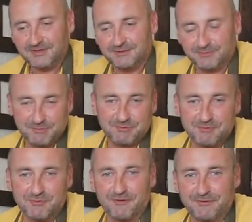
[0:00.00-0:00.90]
мы
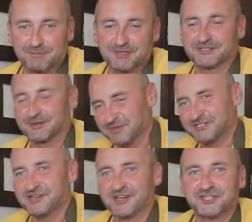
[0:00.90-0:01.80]
пьем кофе быстро,
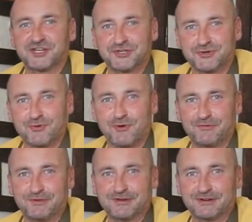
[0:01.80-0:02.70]
быстренько чашечку
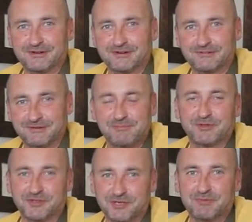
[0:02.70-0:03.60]
кофе э,
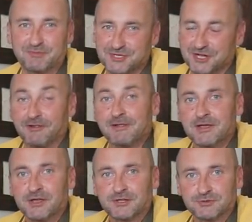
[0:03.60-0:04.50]
выпил и побежал.
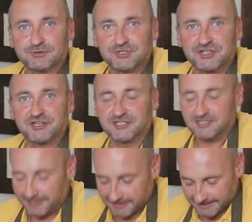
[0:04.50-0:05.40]
Ну, жители
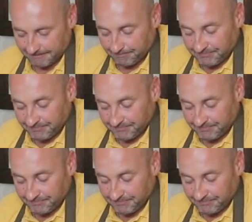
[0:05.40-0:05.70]
столицы.